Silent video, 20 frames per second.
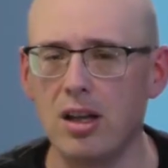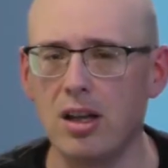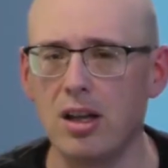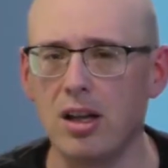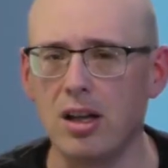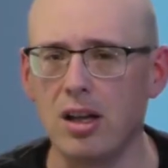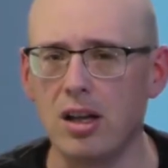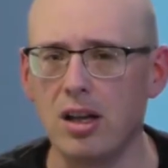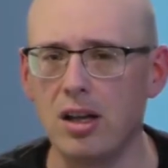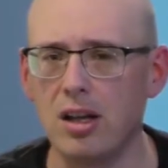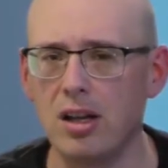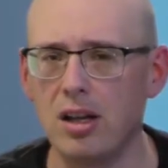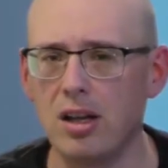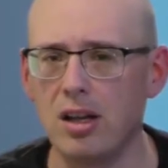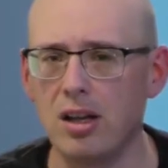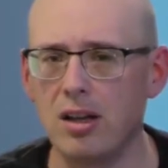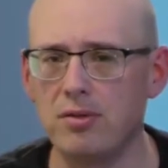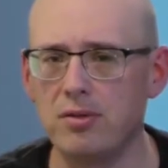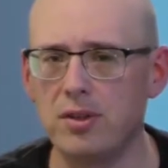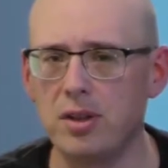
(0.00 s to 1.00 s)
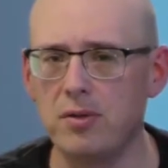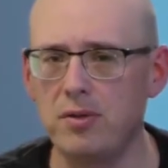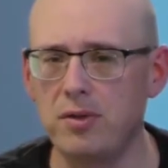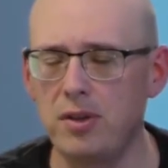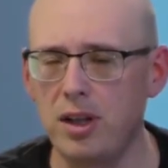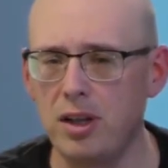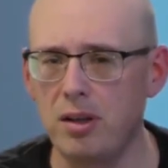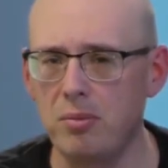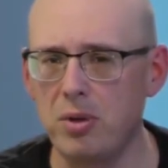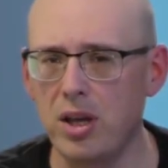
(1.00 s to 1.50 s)
E, w tym
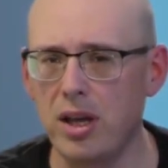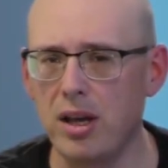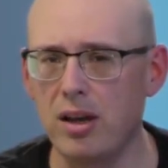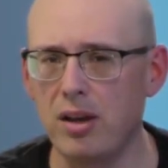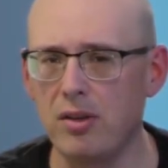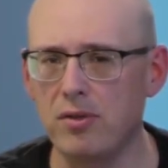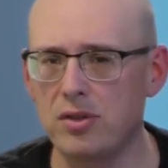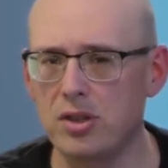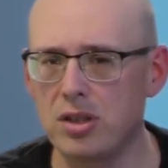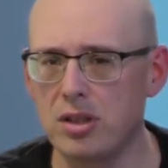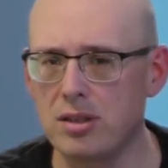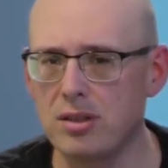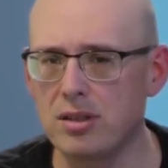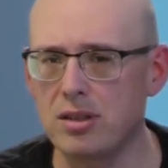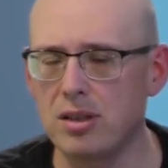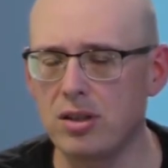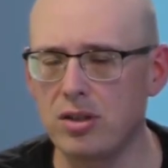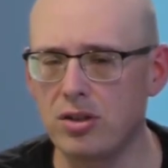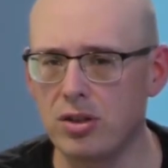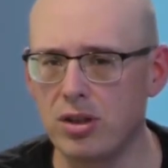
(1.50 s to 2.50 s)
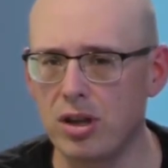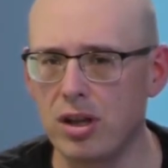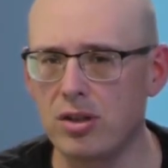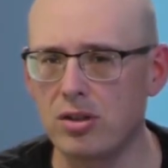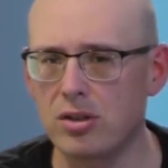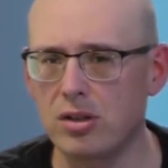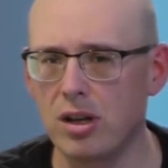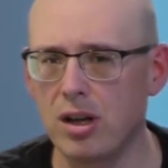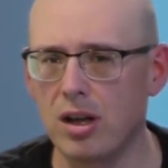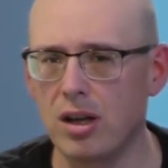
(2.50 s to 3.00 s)
filmie wszyscy
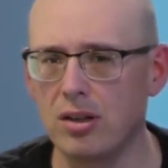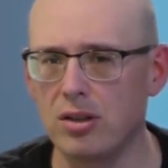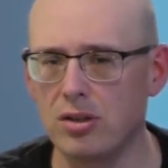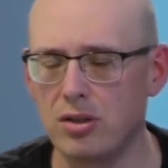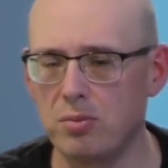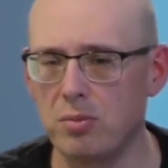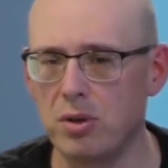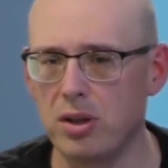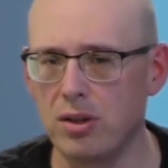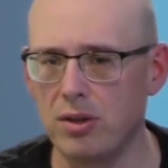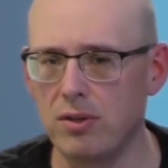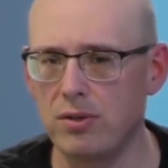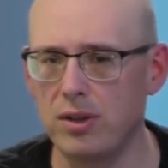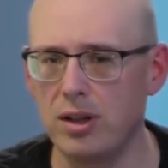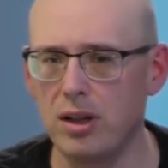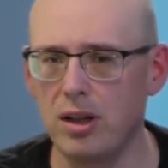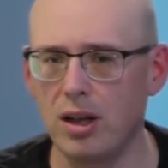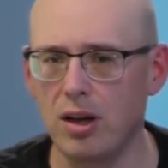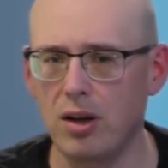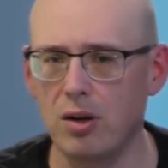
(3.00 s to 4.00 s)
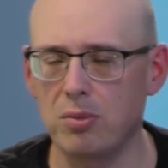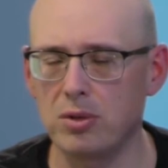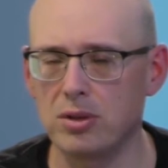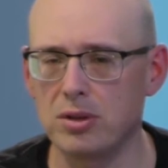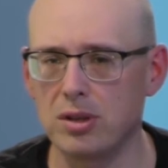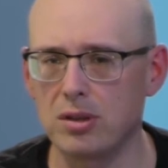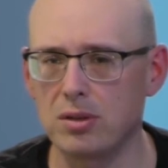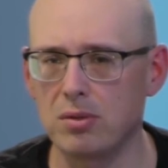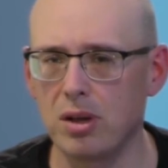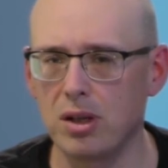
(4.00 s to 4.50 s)
księża, ci pedofile,
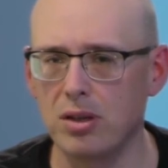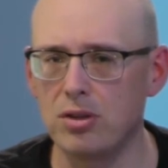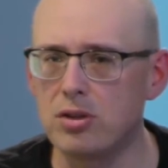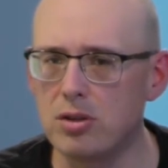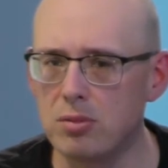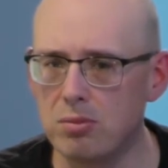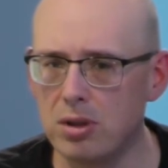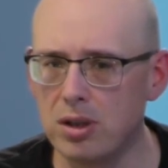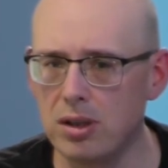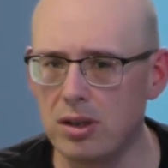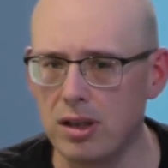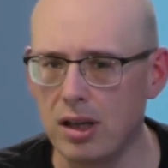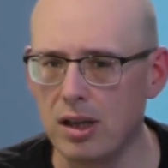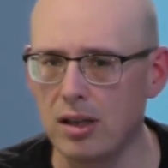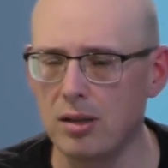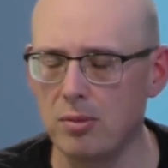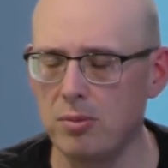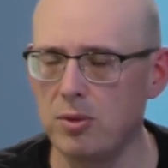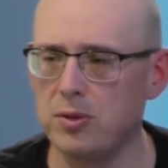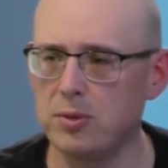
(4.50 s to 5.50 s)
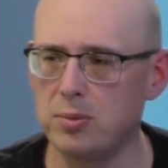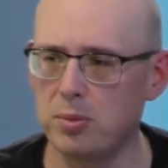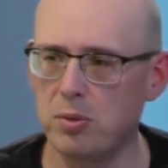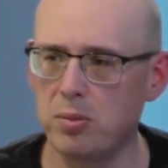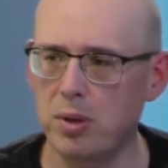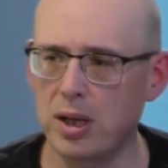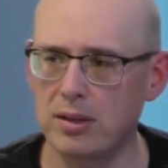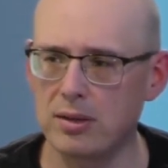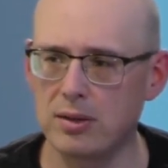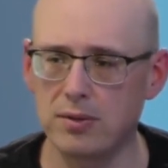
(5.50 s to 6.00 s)
homoseksualiści byli tajnymi
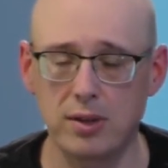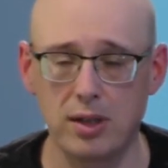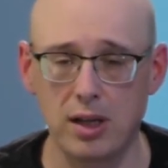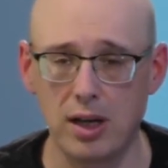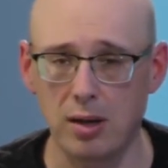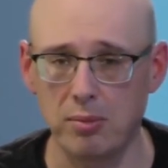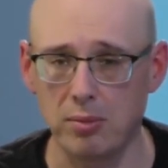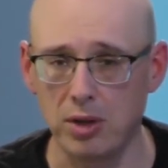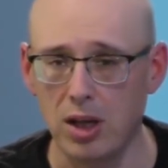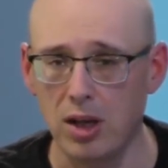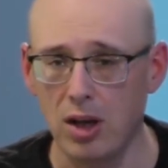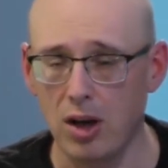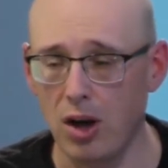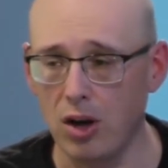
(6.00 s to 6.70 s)
współpracownikami.